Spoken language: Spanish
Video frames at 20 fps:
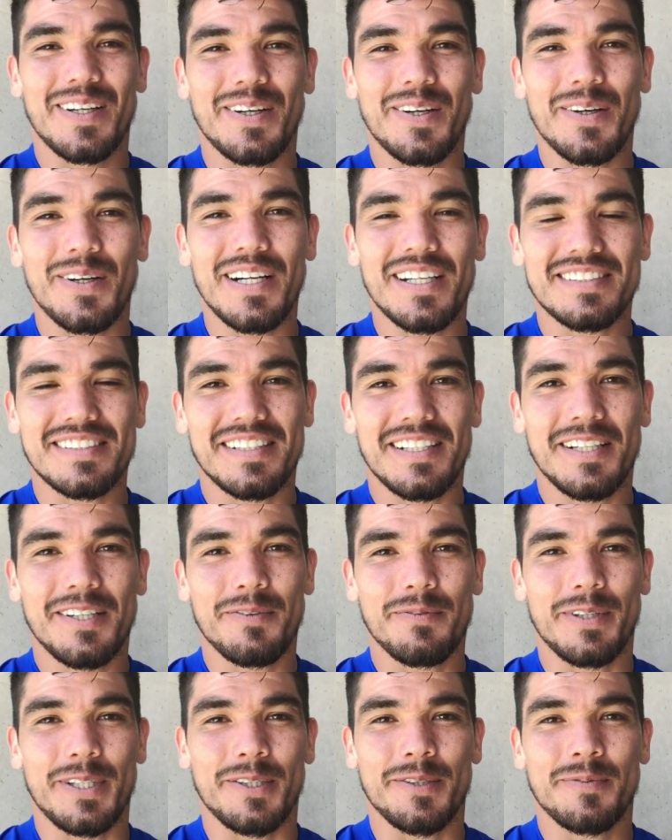Hola Sea,
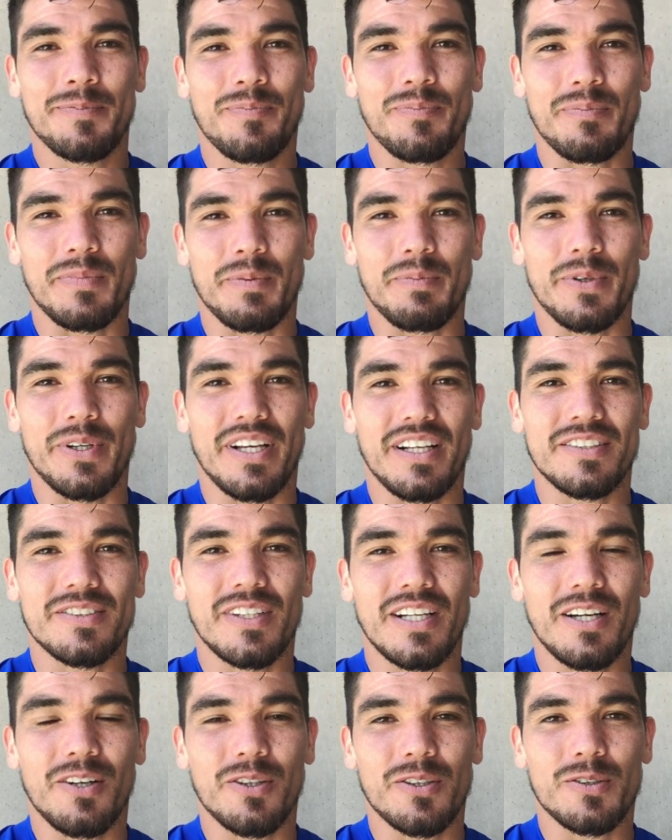bueno, mis
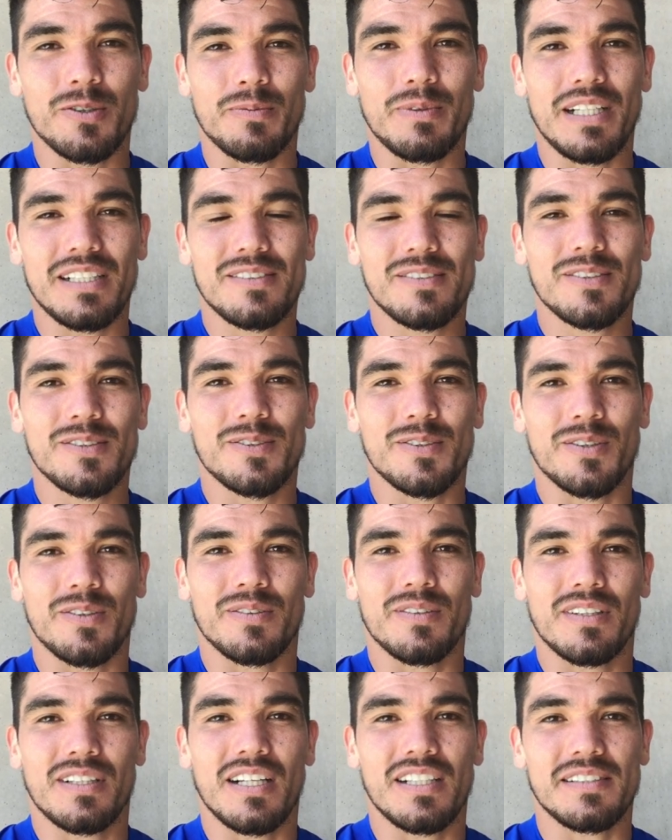proyecciones a corto plazo
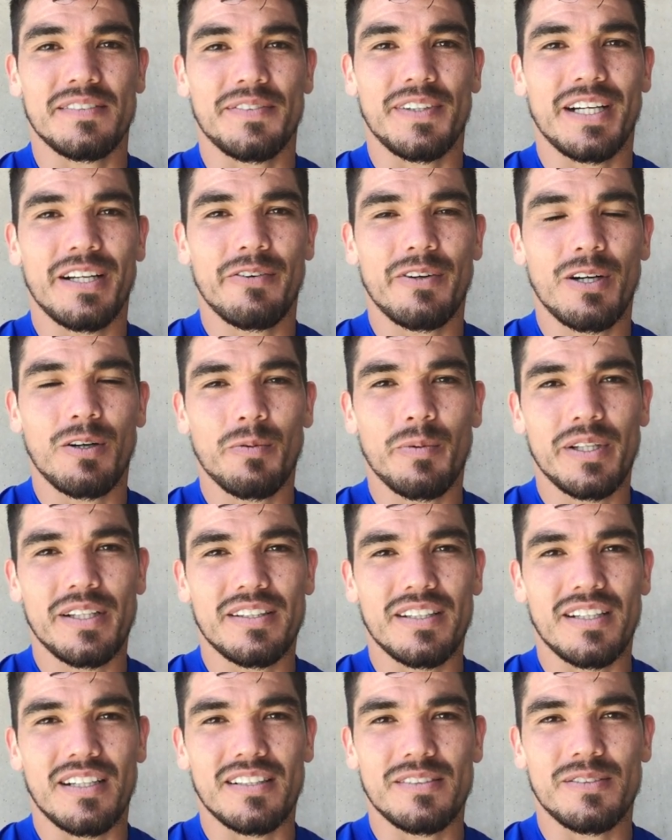son clasificar a una Copa
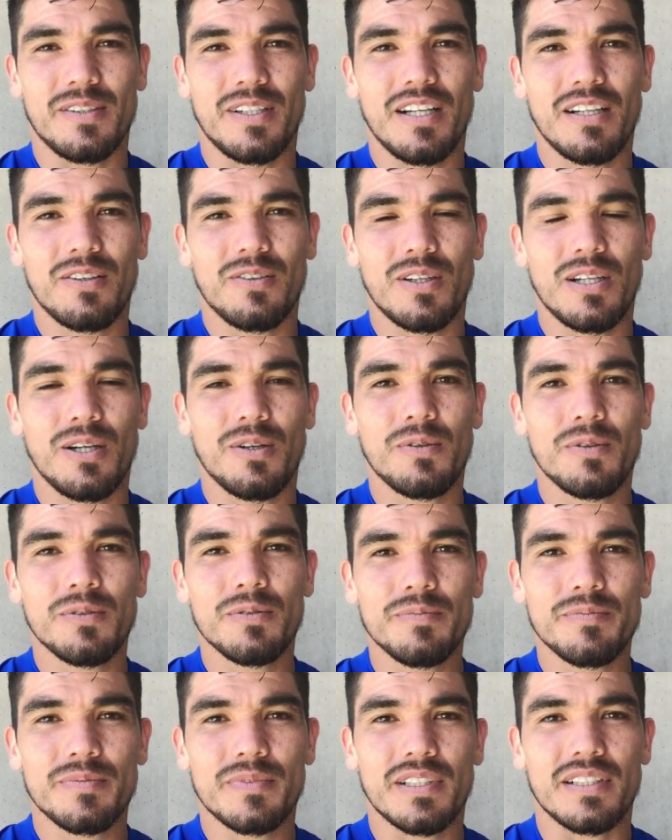Internacional con la U,
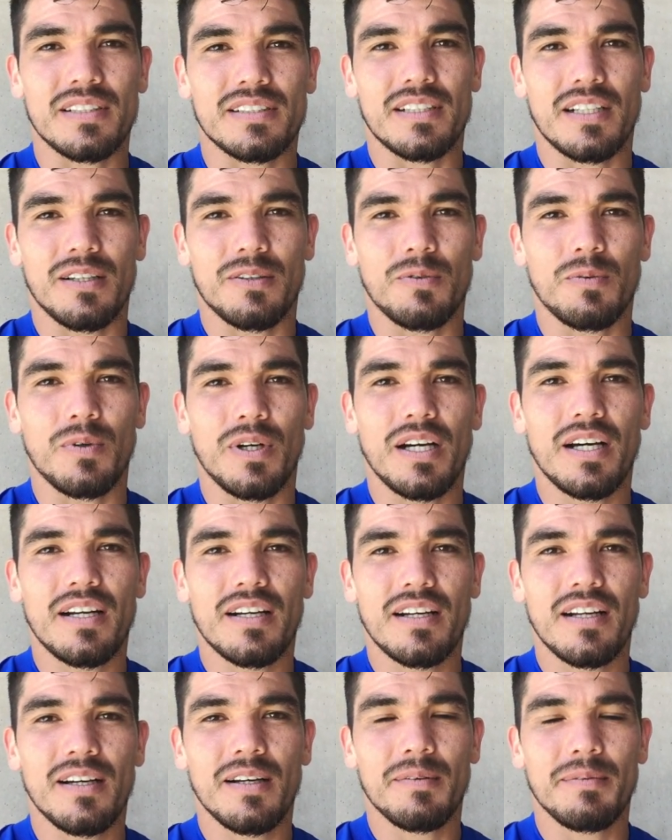quizás
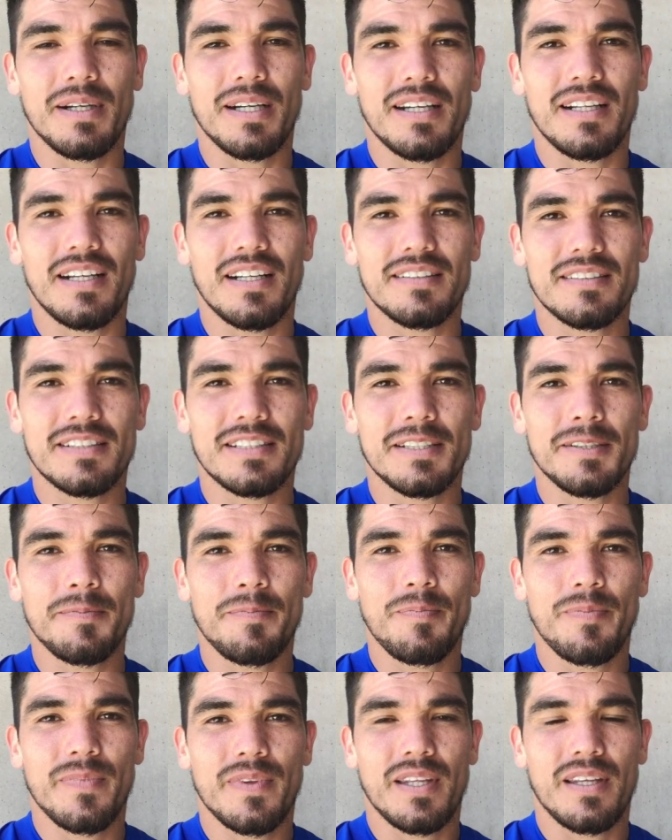jugarla más adelante
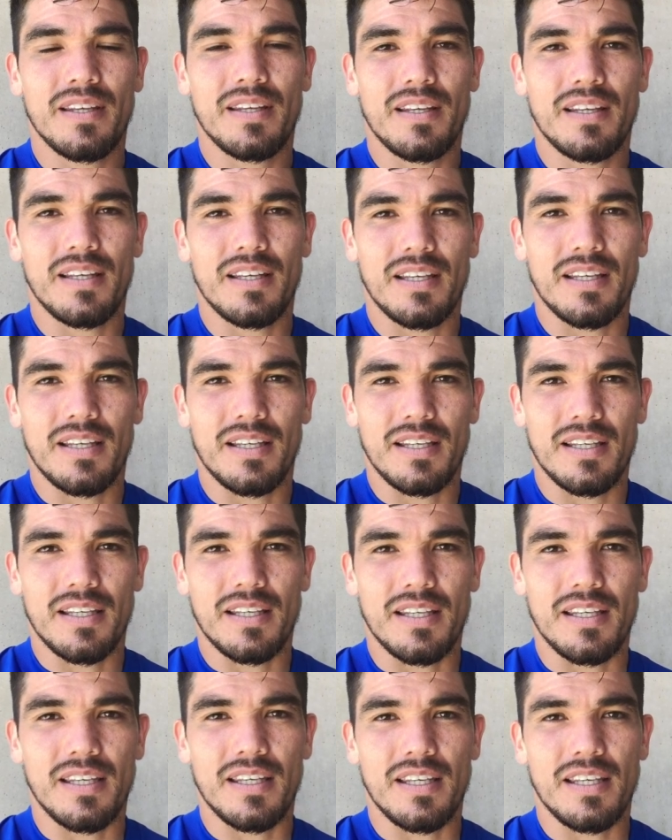
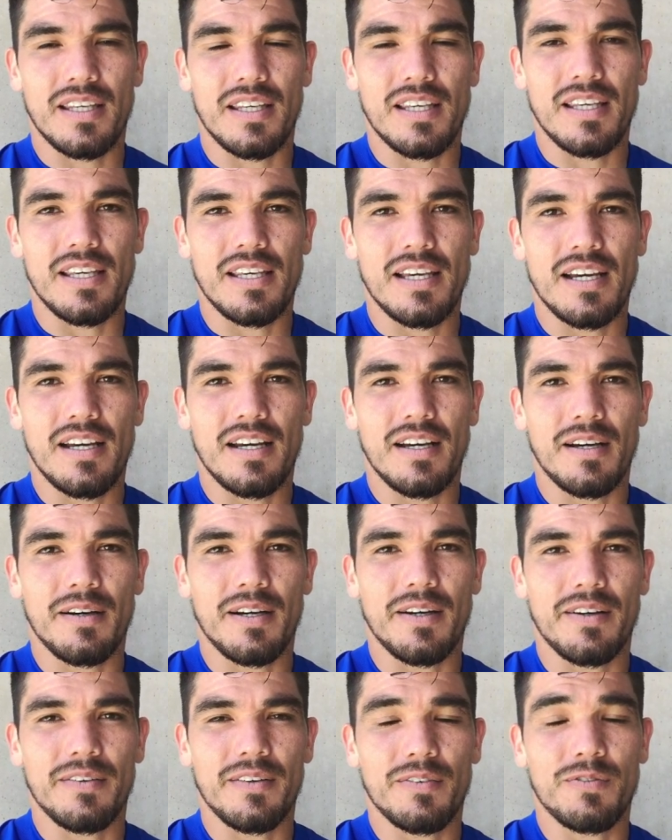y
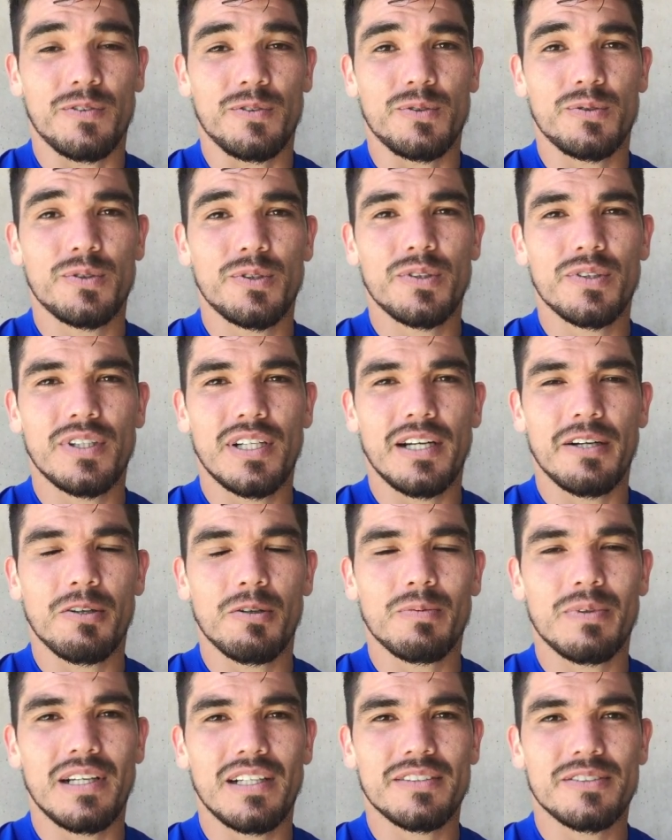a futuro, a
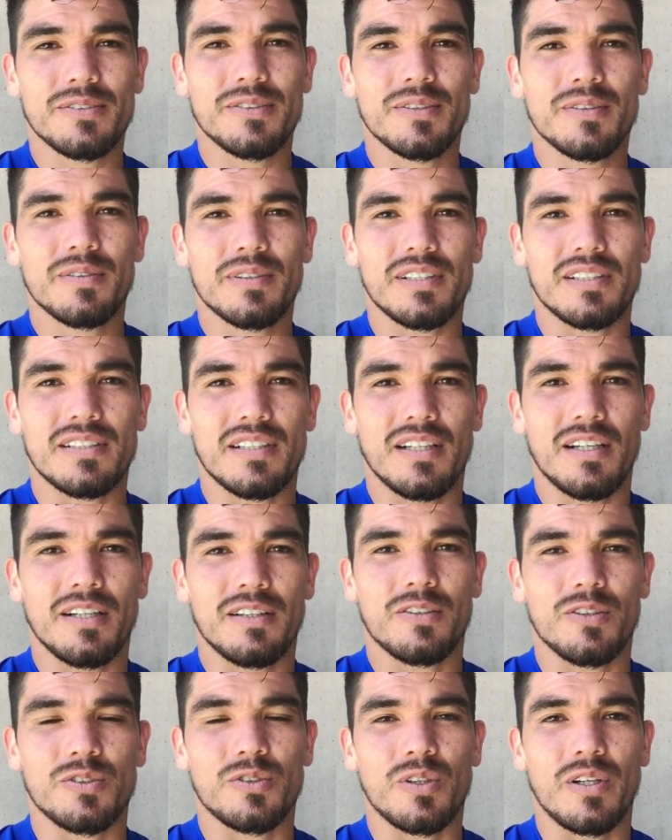largo plazo,
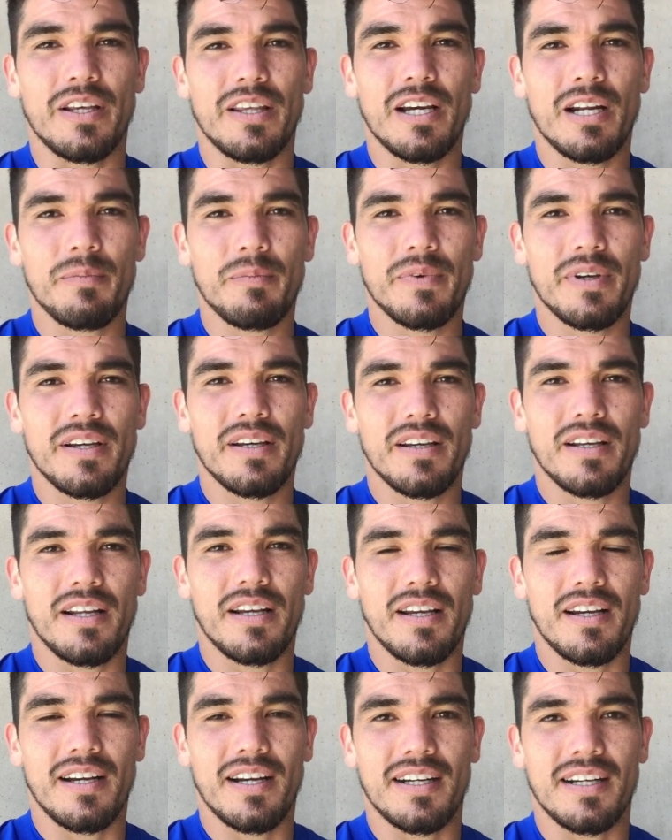quizás
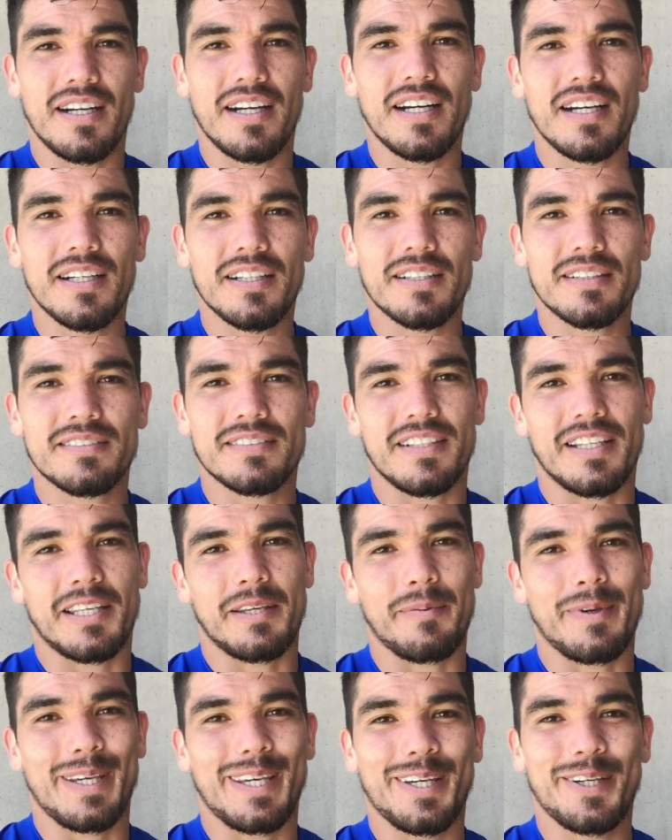consolidarme acá, si es
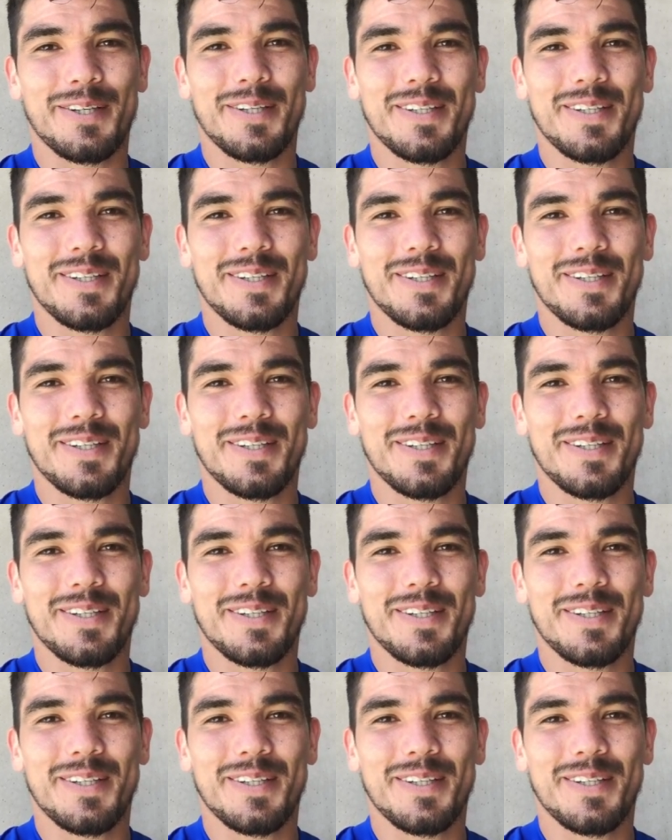que me quedo.